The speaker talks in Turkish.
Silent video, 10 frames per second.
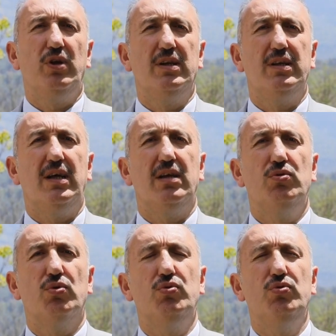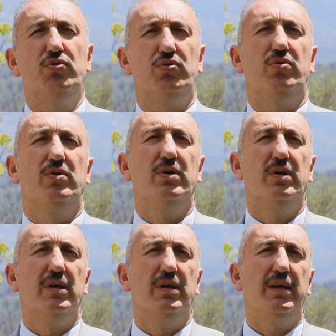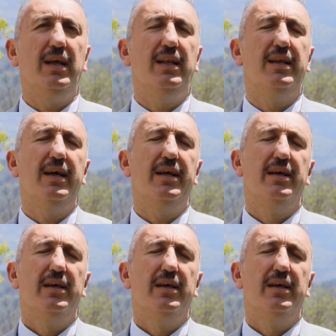yılında 9 e, ilde